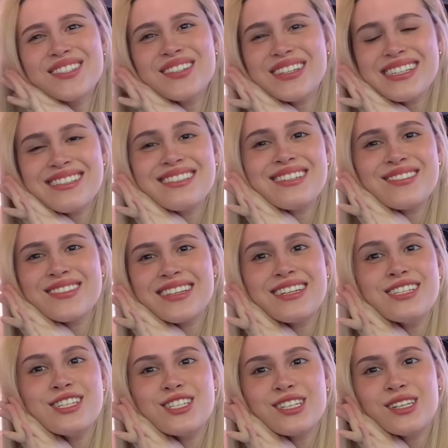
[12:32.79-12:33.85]
dois anos que a
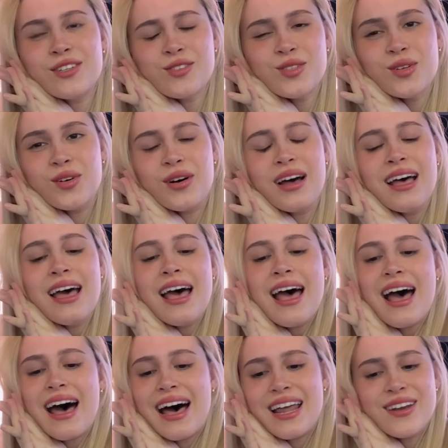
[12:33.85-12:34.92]
gente lançou
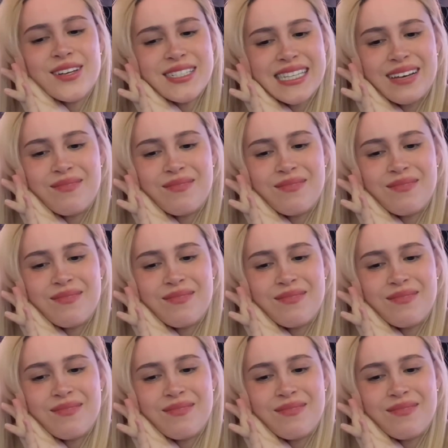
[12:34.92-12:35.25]
a nossa